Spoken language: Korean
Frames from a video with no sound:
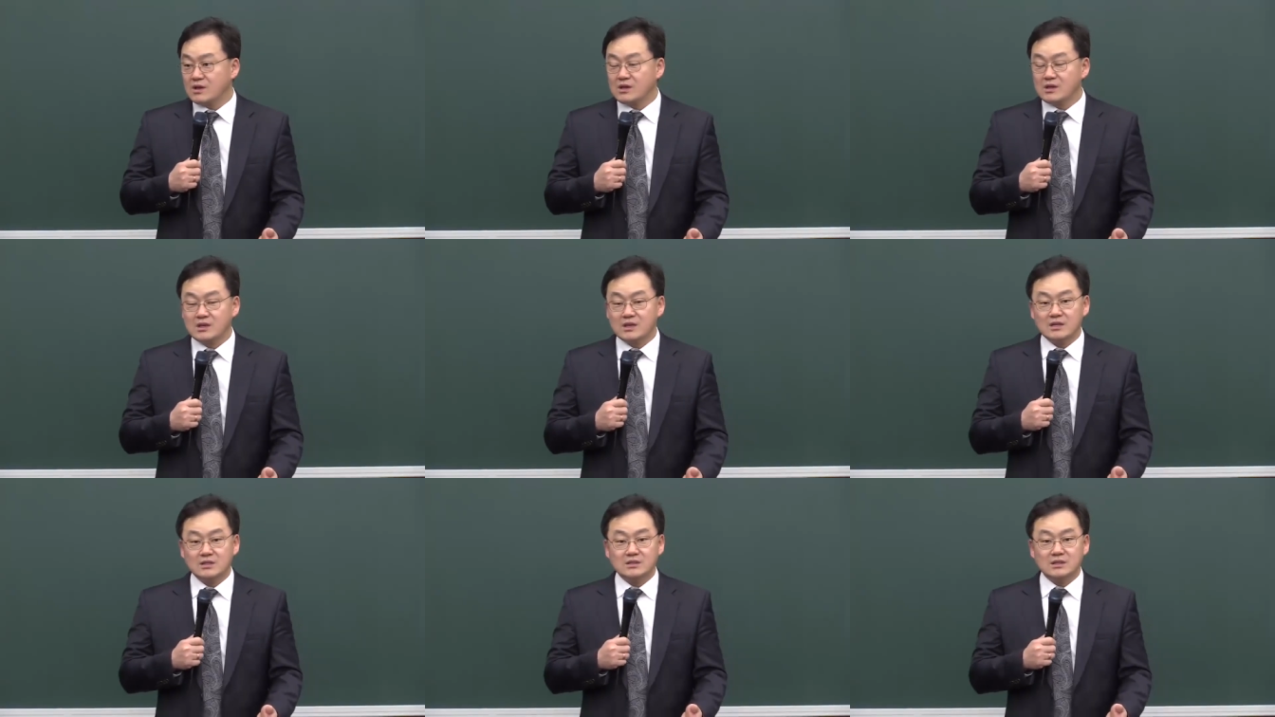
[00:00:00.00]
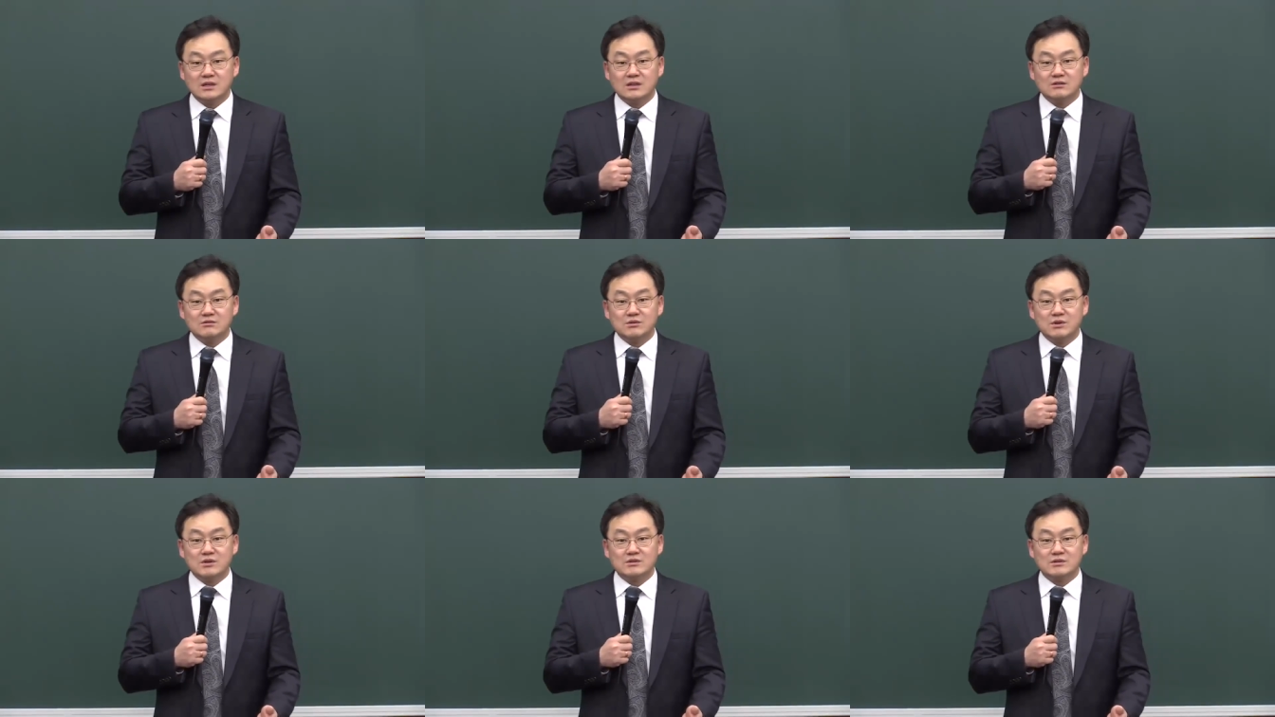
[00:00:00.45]

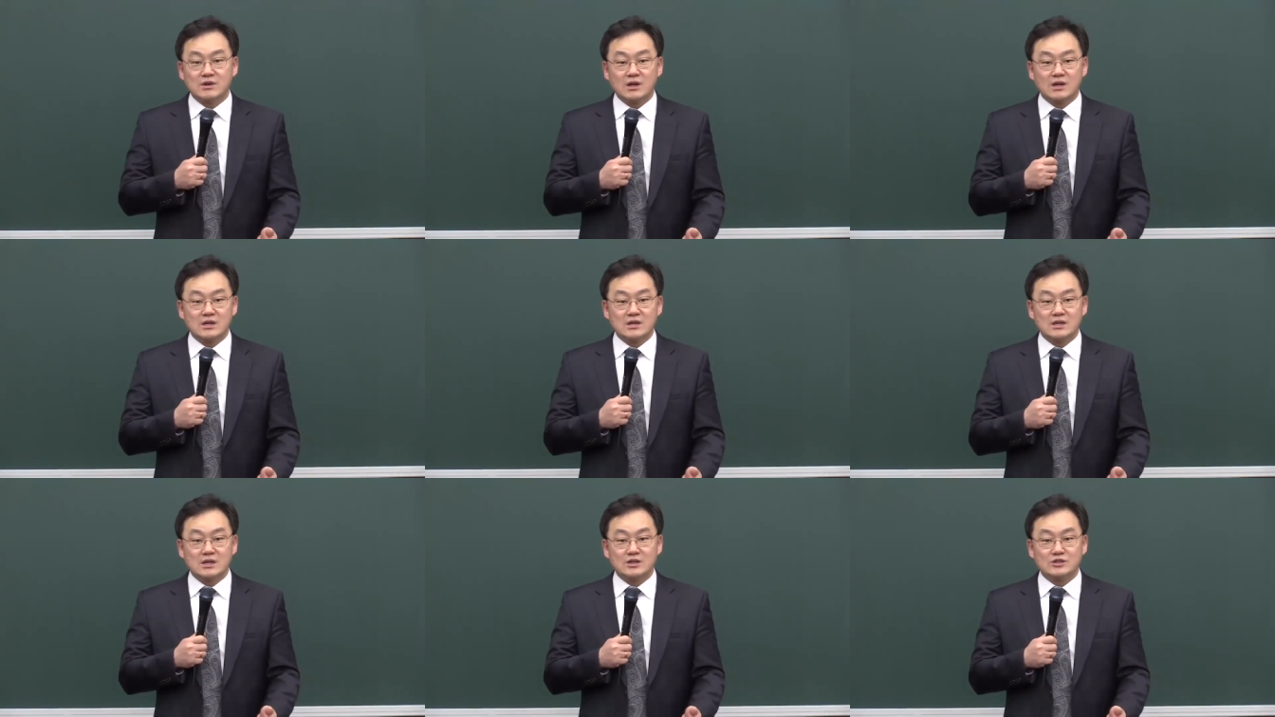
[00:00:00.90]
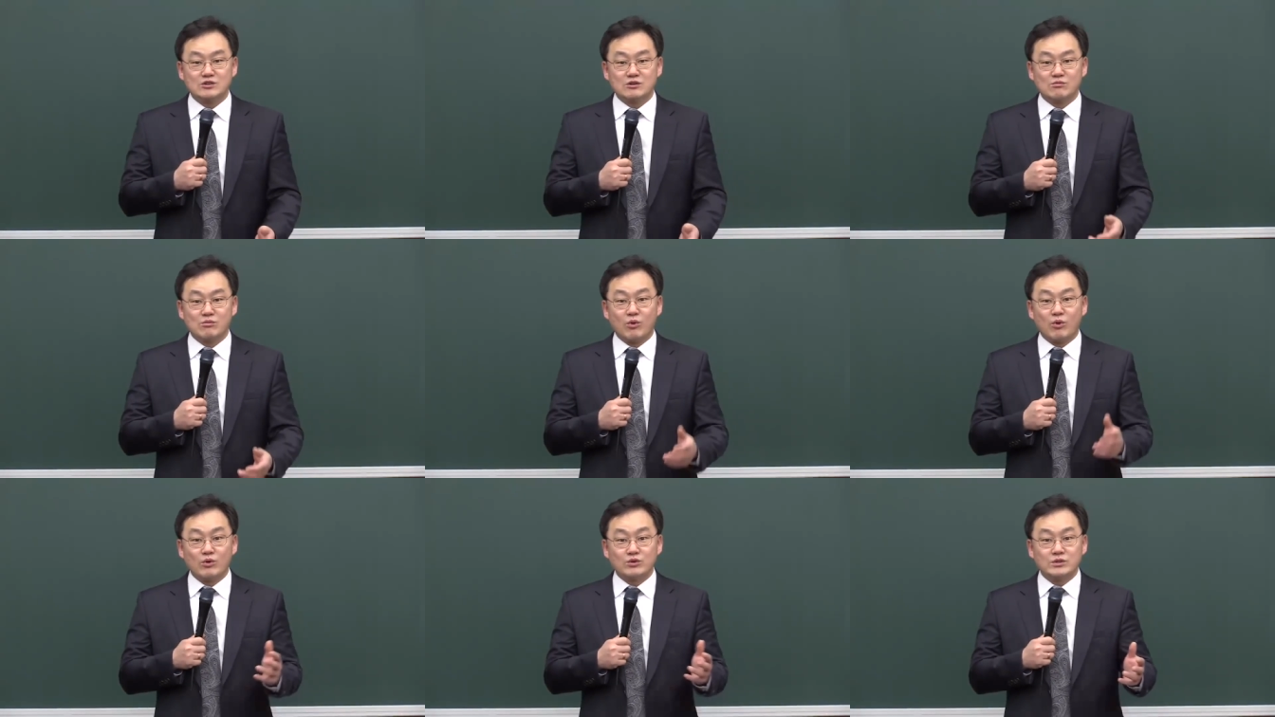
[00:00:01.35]
이때를 위해서 하나님께서
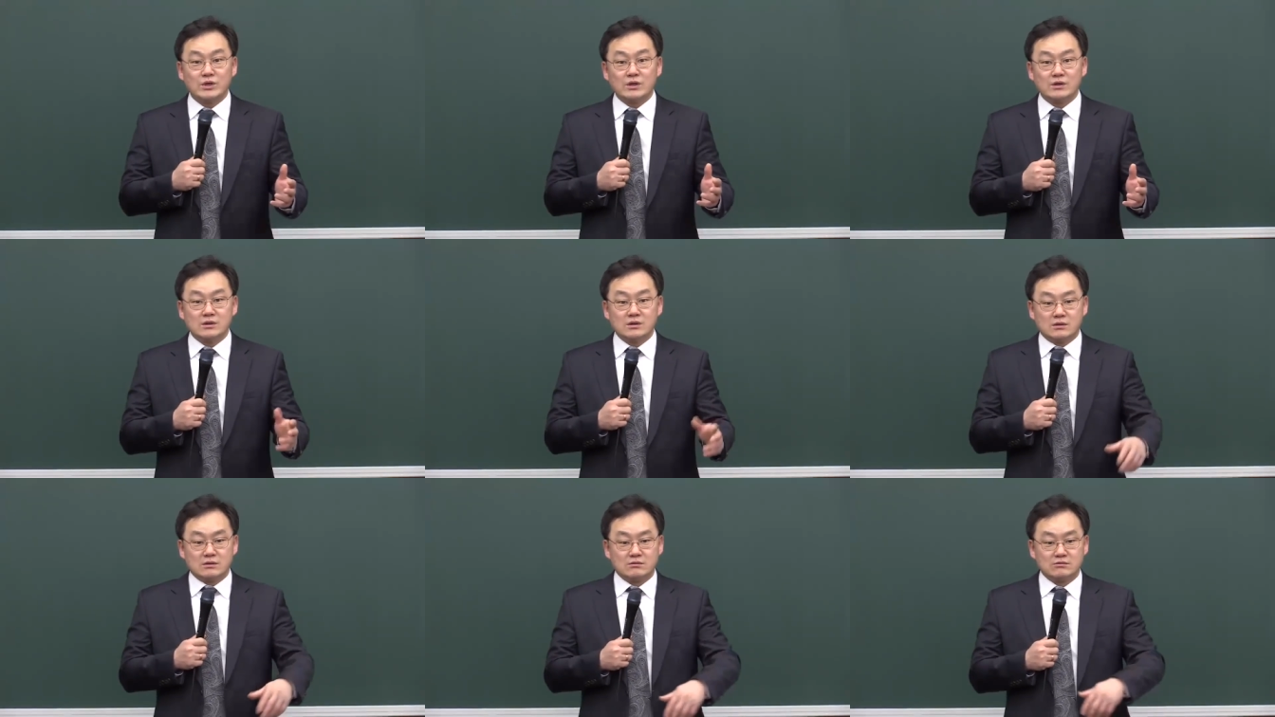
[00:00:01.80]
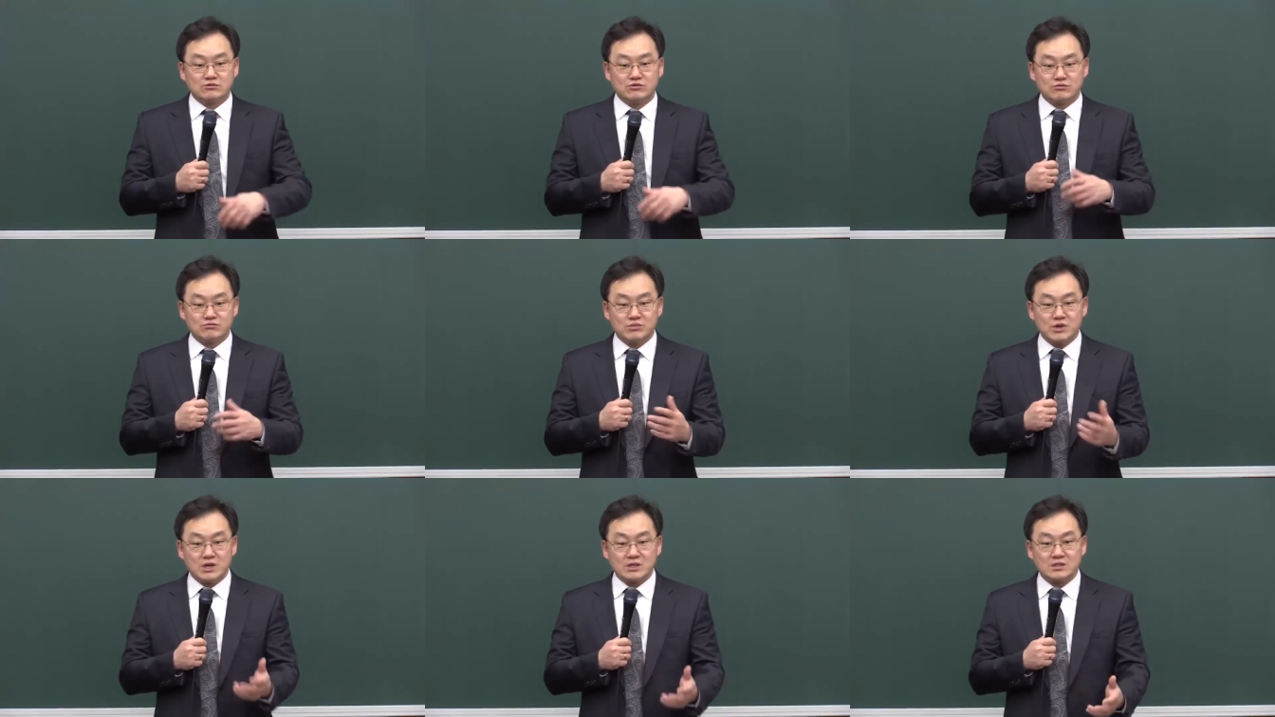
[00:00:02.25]
모세를
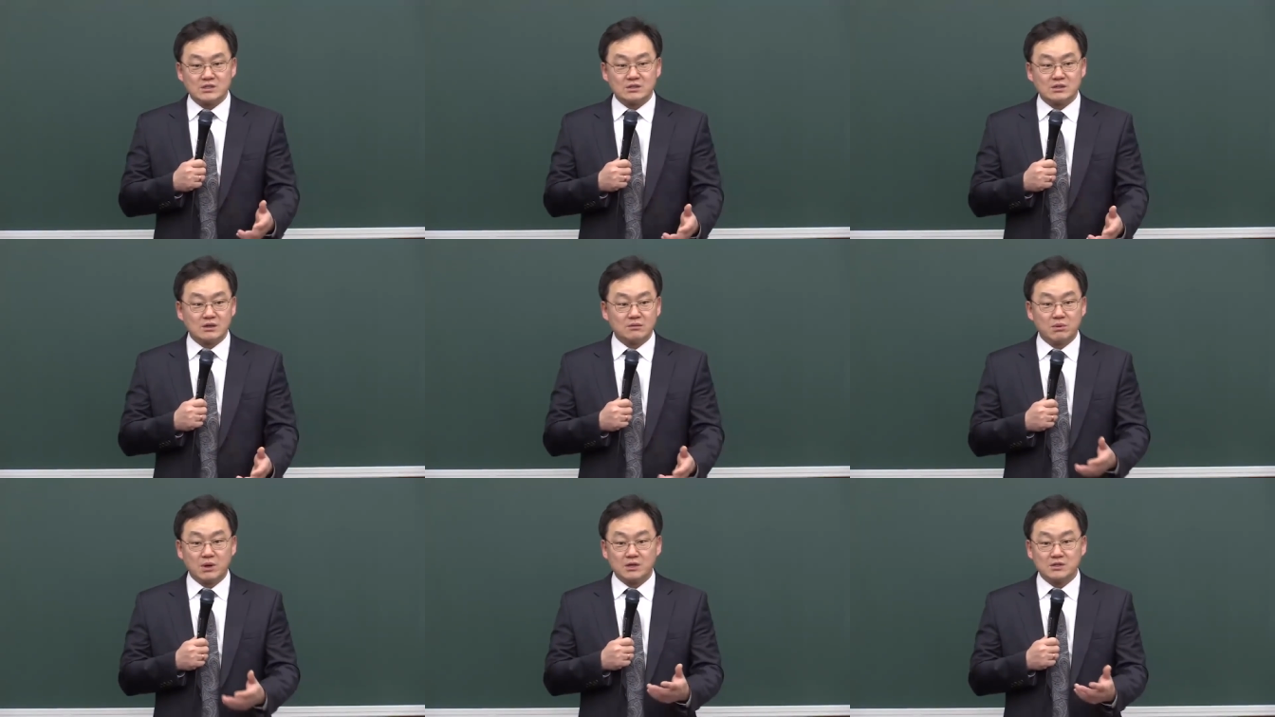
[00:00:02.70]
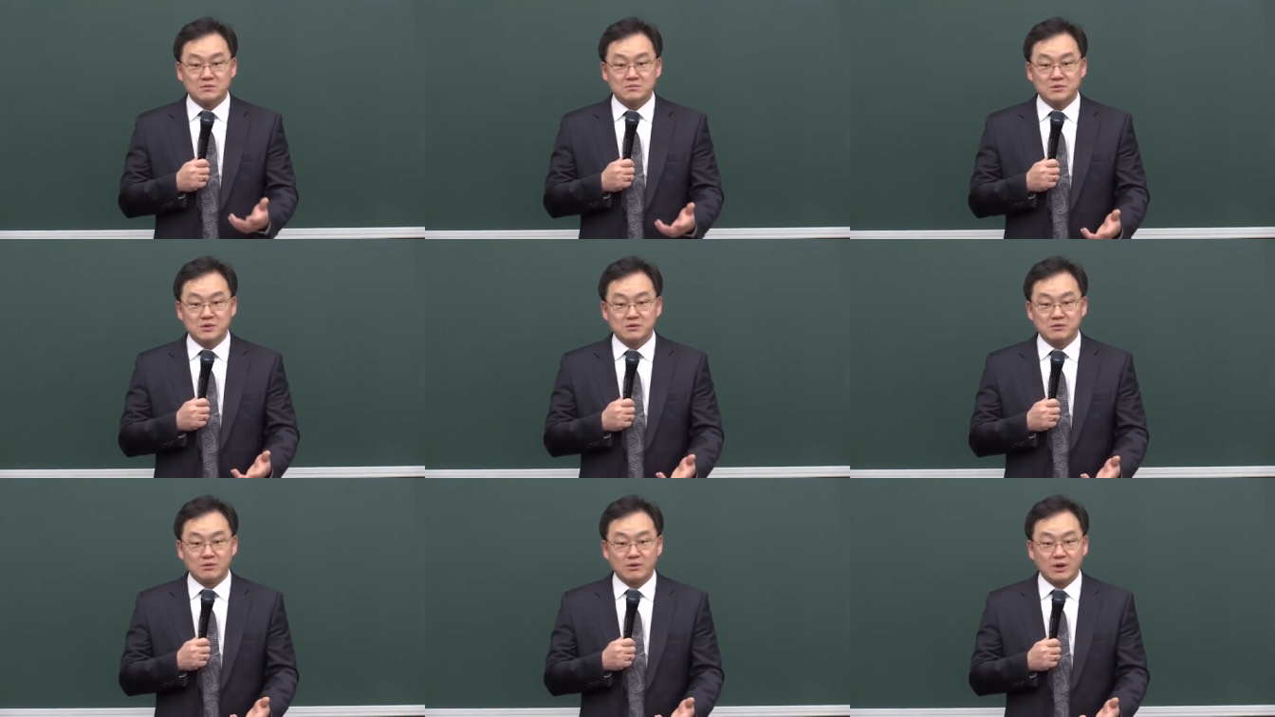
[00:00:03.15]
준비하신 거예요.
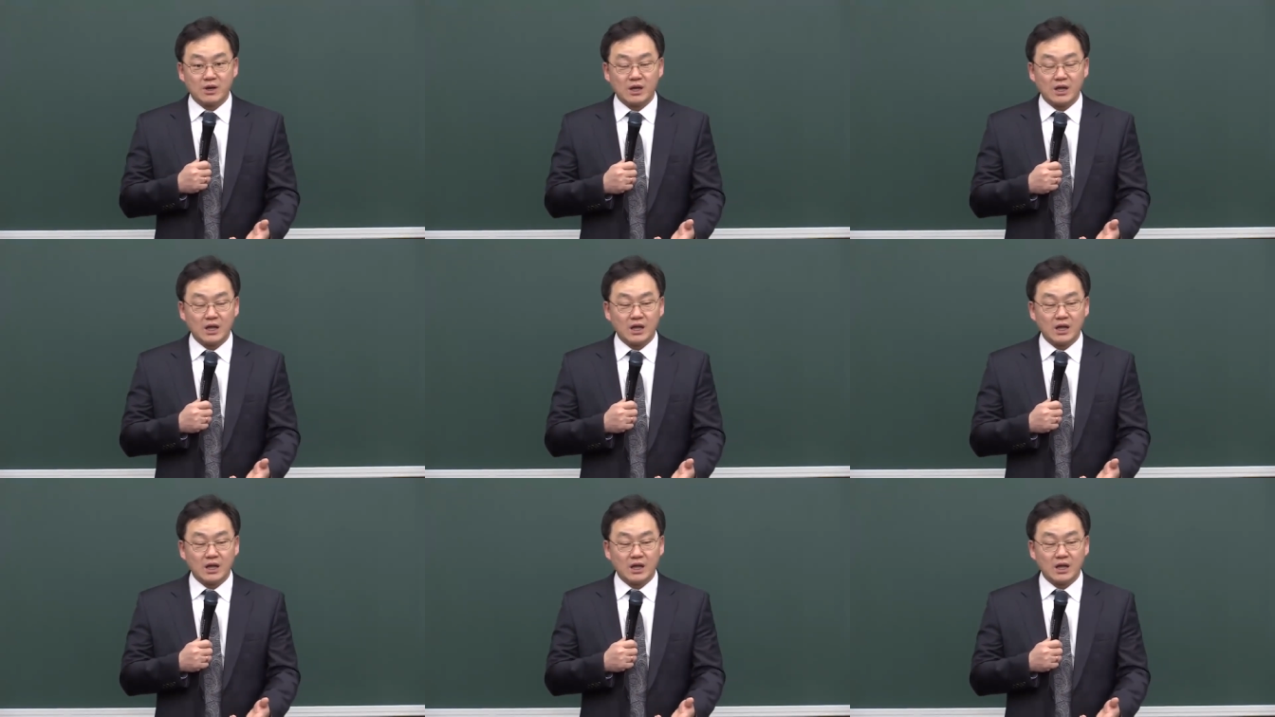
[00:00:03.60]
80년 동안.